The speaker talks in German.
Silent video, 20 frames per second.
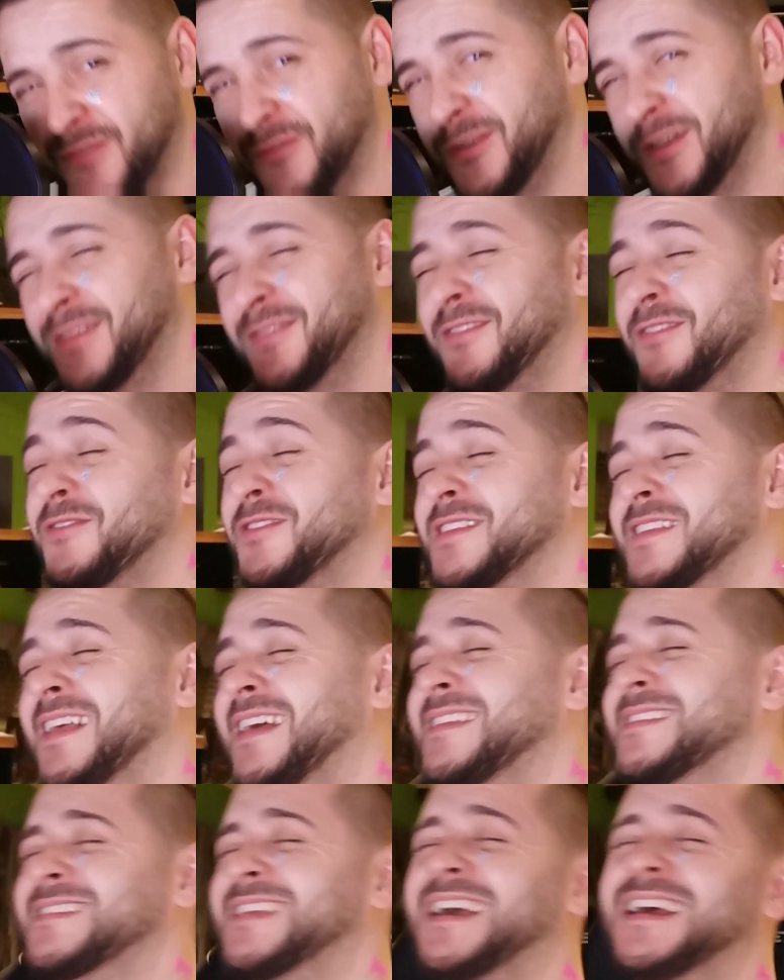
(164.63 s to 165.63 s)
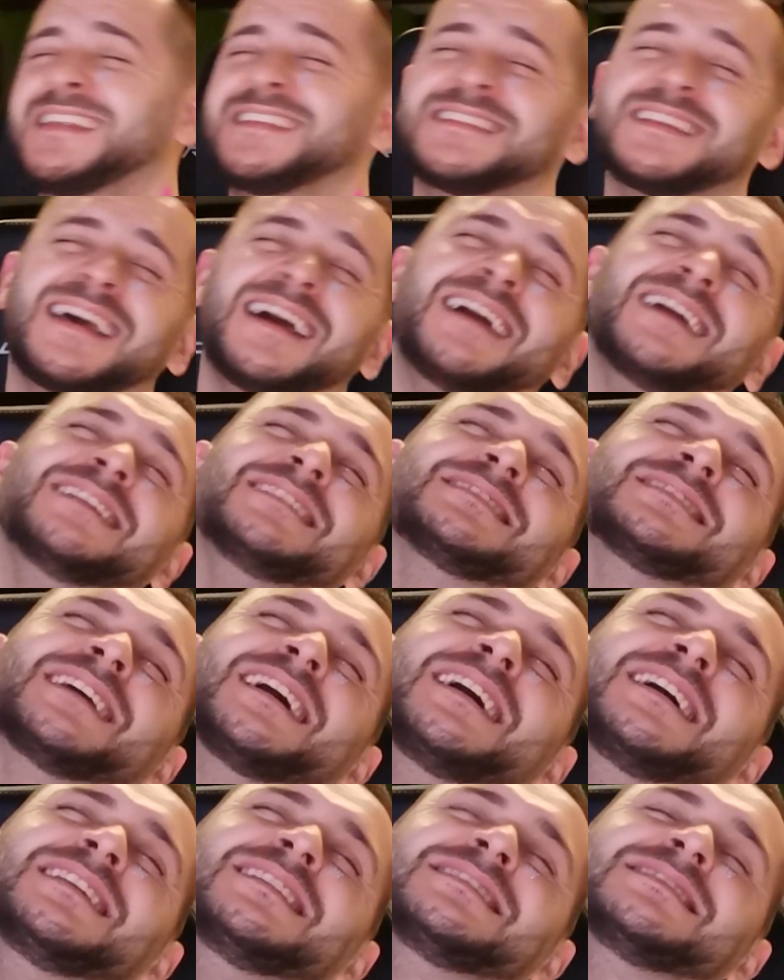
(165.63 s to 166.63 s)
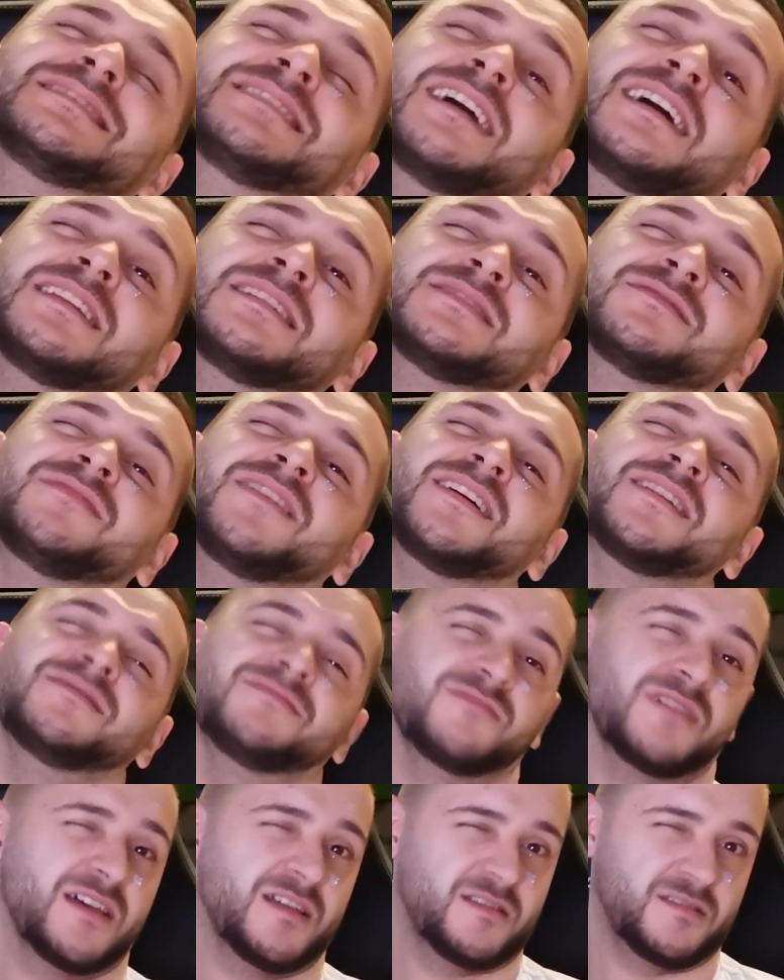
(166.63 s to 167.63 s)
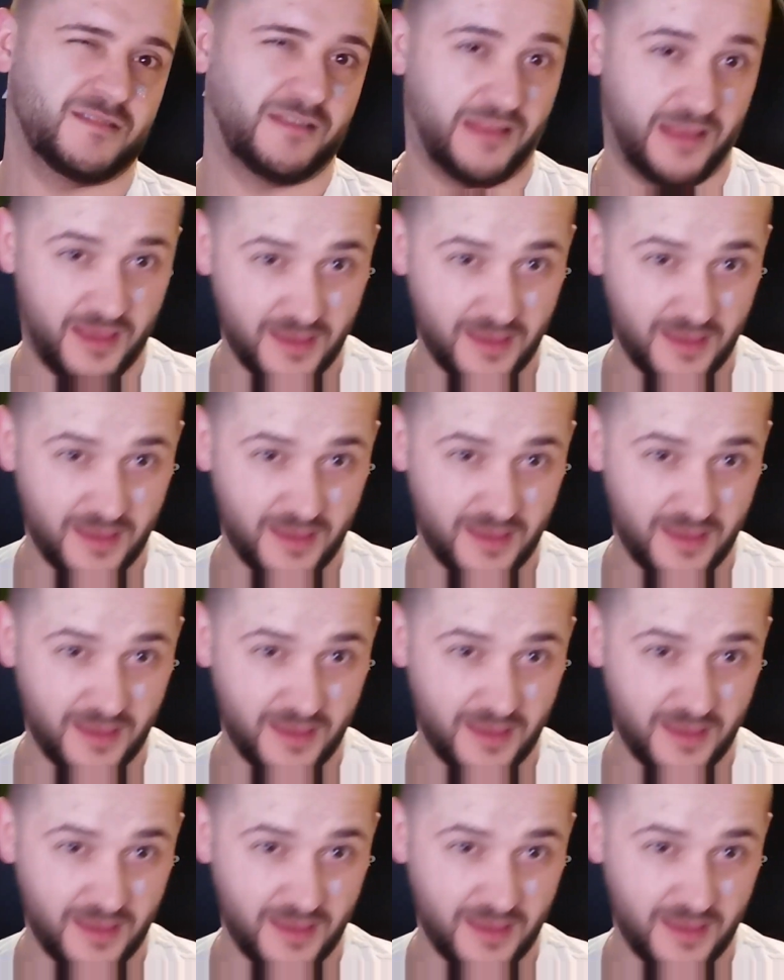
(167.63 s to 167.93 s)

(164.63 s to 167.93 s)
Ich wollte mal was ganz Geiles, Geiles, Geiles, Geiles warten machen.